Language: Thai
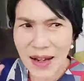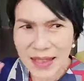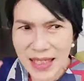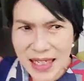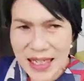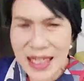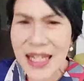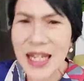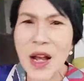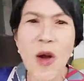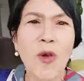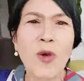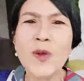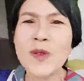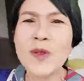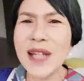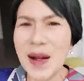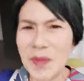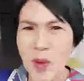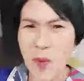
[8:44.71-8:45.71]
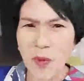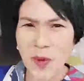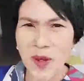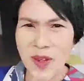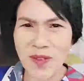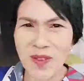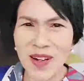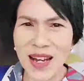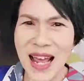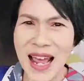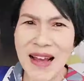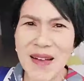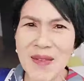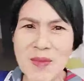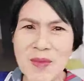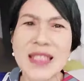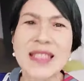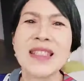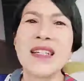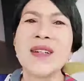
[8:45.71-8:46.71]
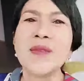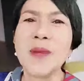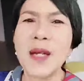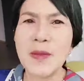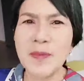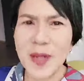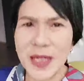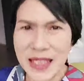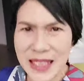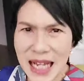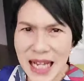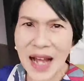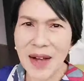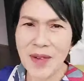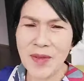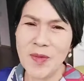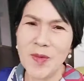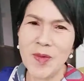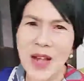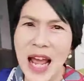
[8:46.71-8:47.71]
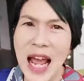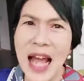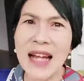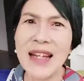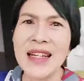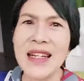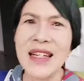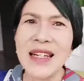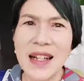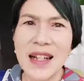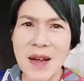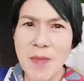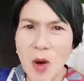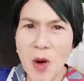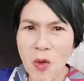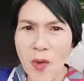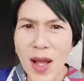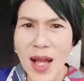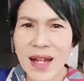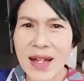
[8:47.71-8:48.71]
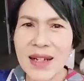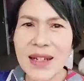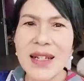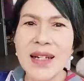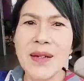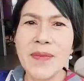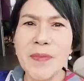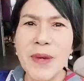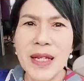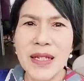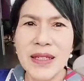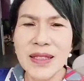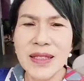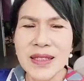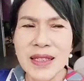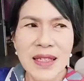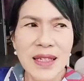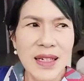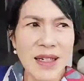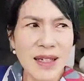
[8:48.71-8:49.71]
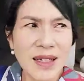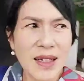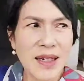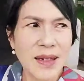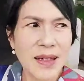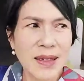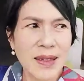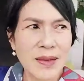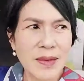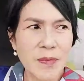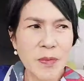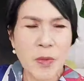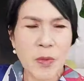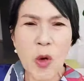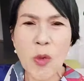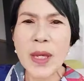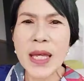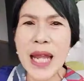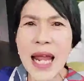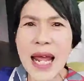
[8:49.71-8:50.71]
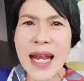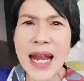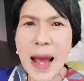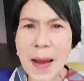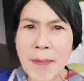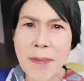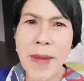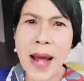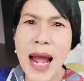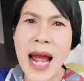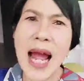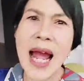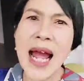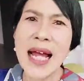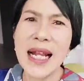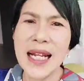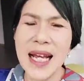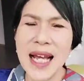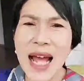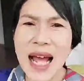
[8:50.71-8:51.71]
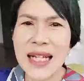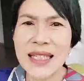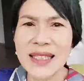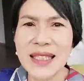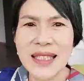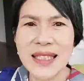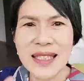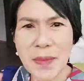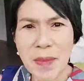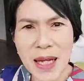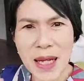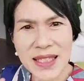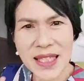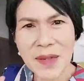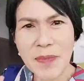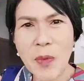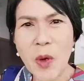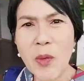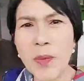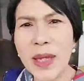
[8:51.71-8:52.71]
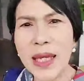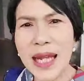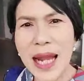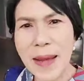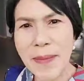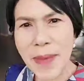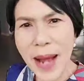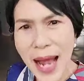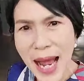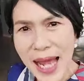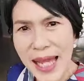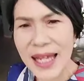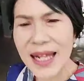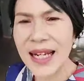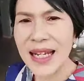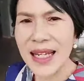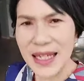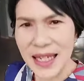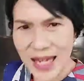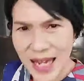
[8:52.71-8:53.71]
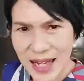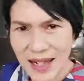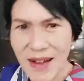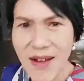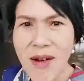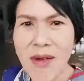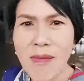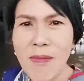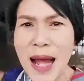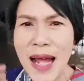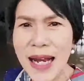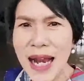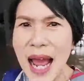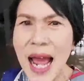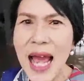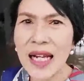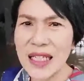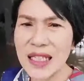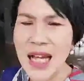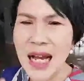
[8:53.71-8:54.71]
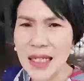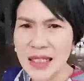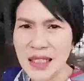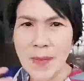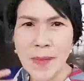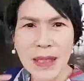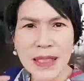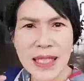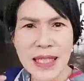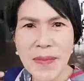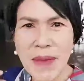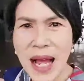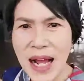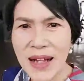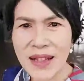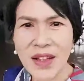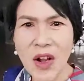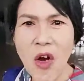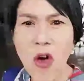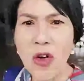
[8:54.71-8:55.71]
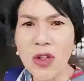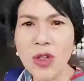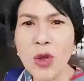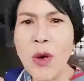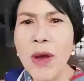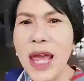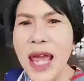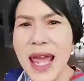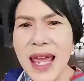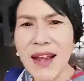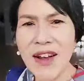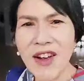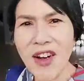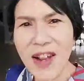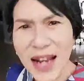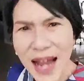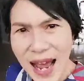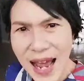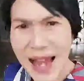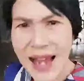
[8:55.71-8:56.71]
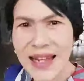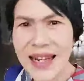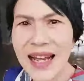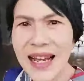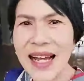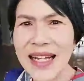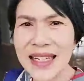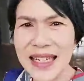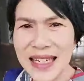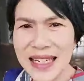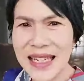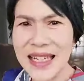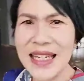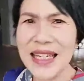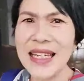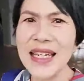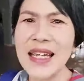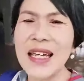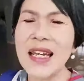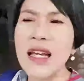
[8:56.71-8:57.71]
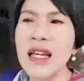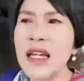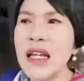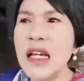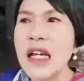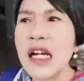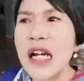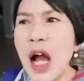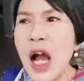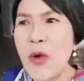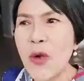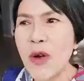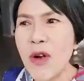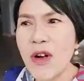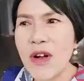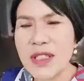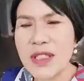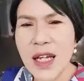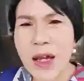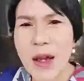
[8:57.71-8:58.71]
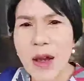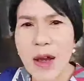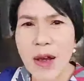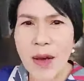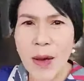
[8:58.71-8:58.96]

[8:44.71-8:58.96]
ที่นี่เขารู้จักปอบีอยู่แล้วมาซื้อเป็นประจำนะก็บอกว่าเป็นโปรบีแนะนำมานะคะซื้อสมาชิกโปรบีได้ไหมอะไรเงี้ยก็มาได้หรืออยากจะมาสมัครของตัวเองก็ได้นะคะที่นี่เขาก็จะ